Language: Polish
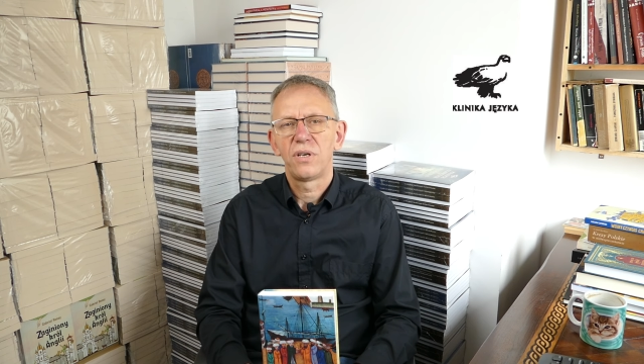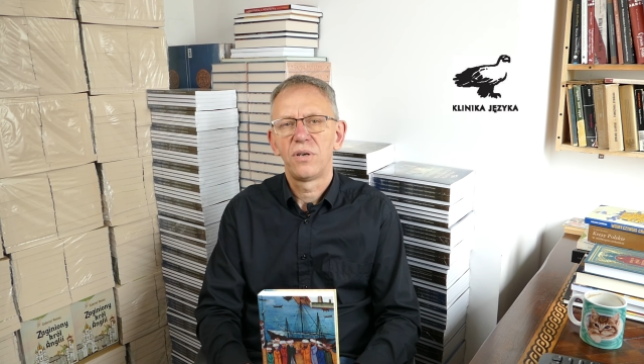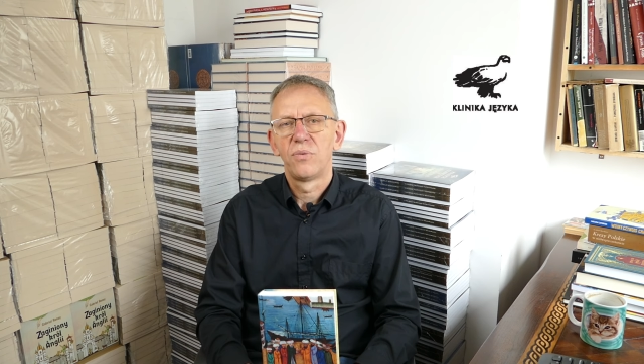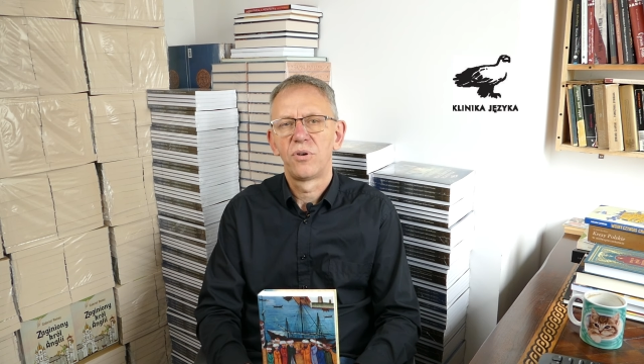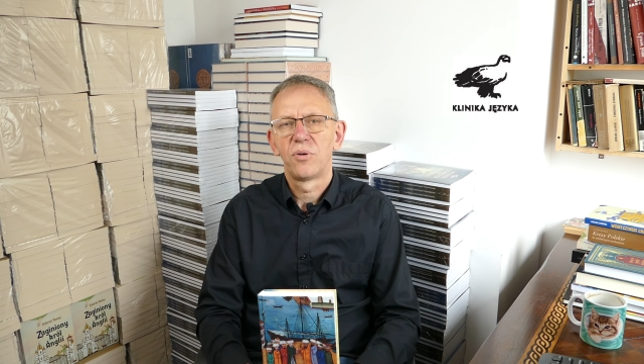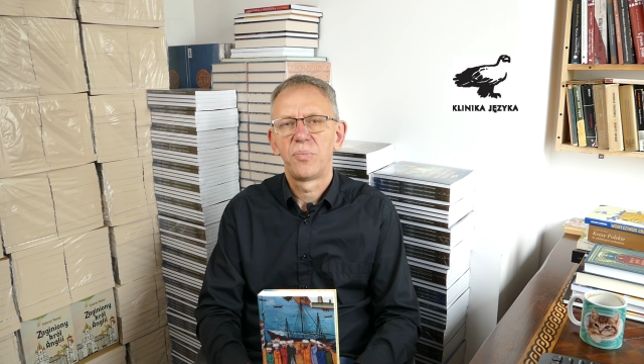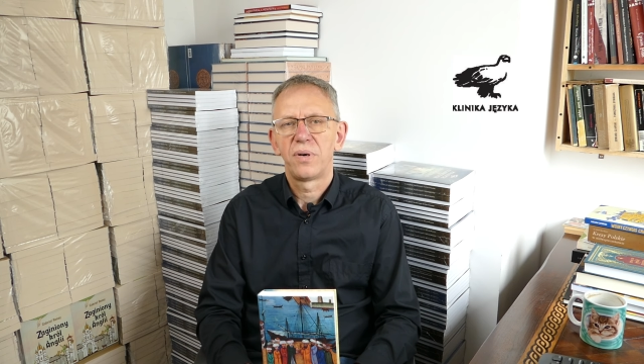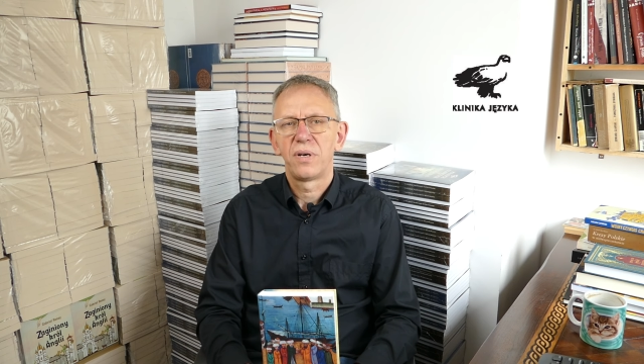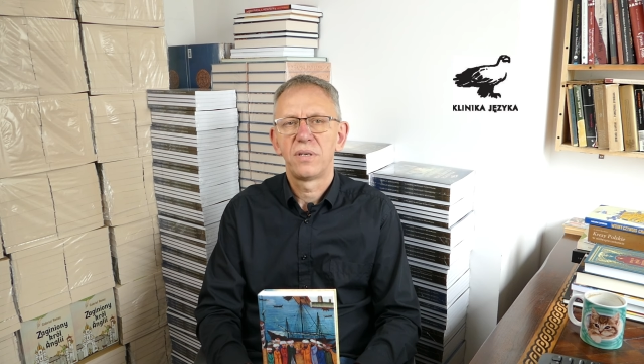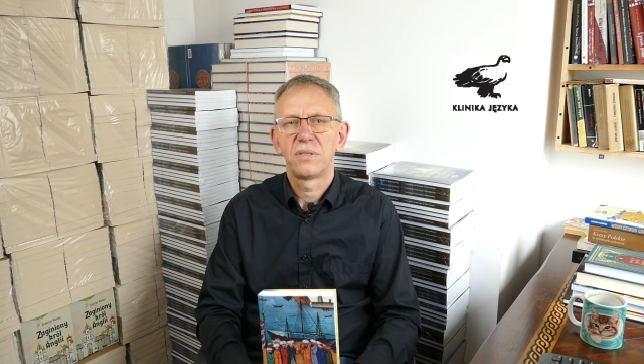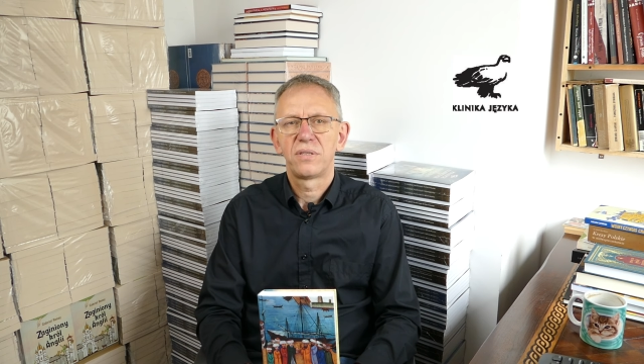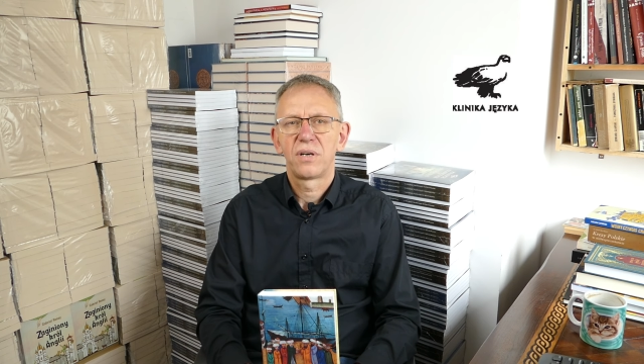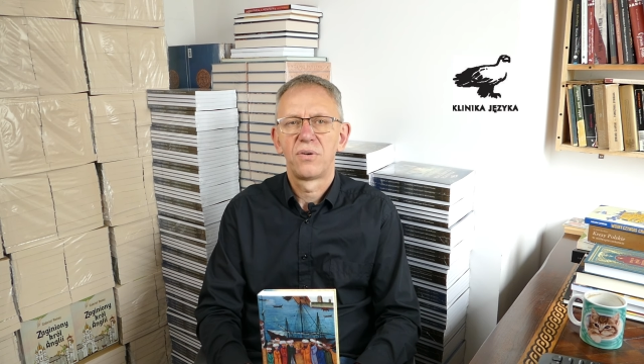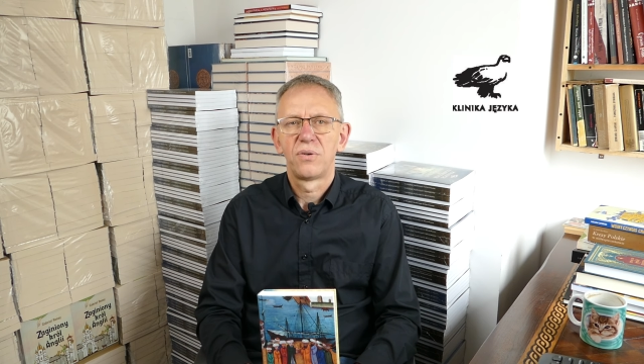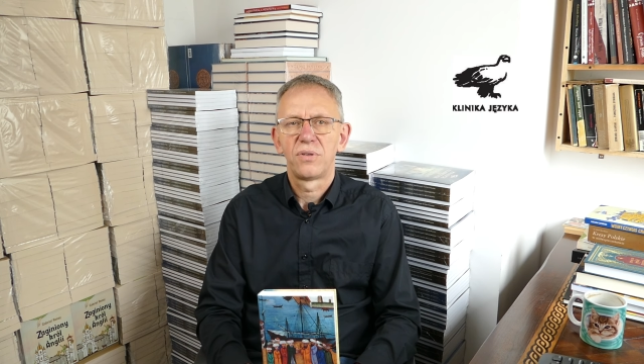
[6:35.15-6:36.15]
Europa
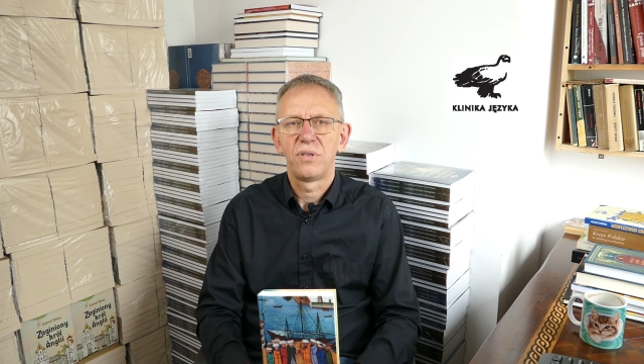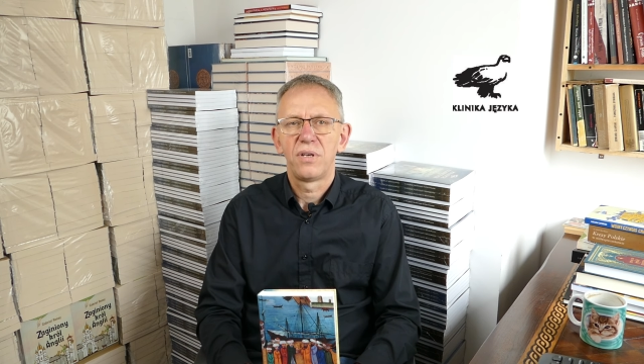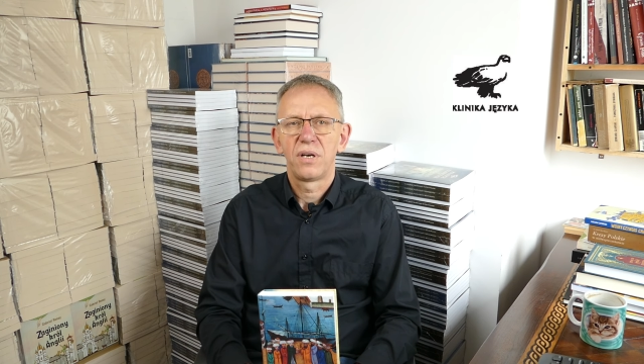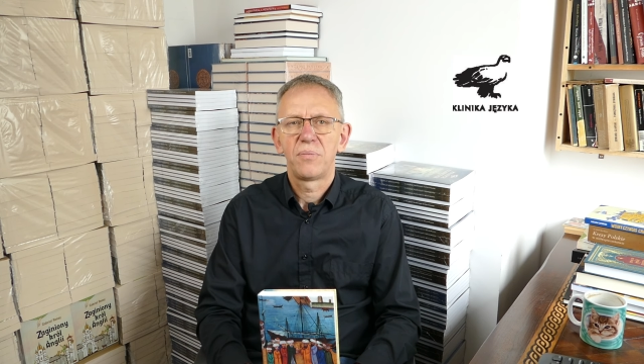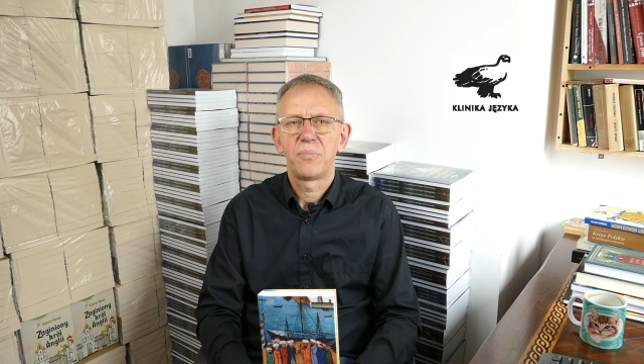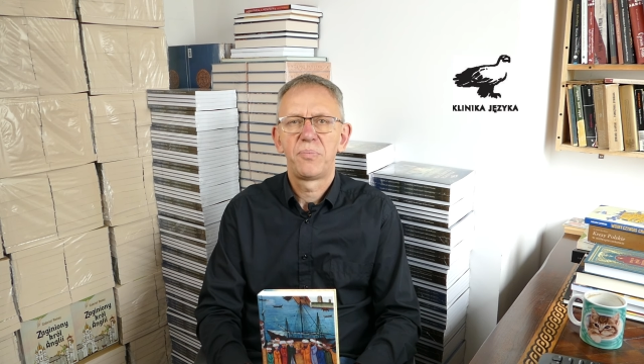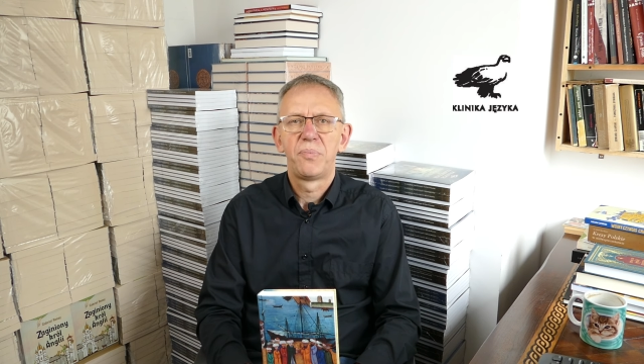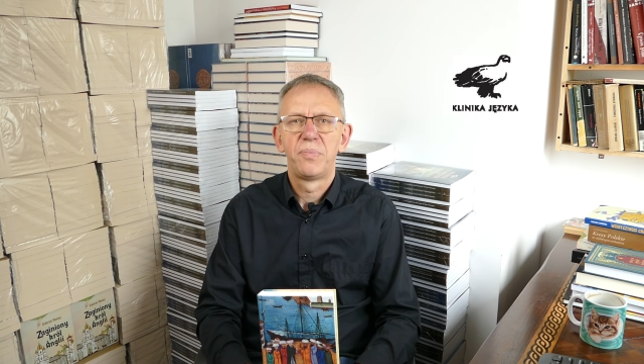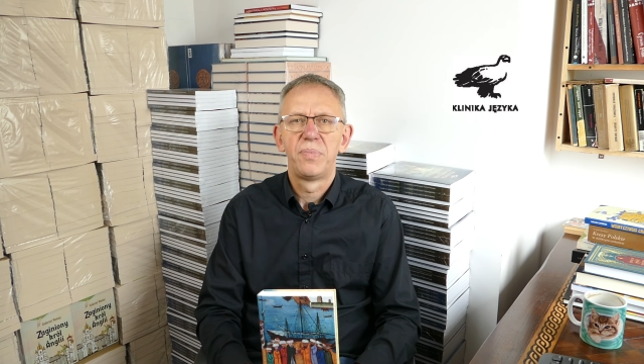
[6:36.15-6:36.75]
Zachodnia,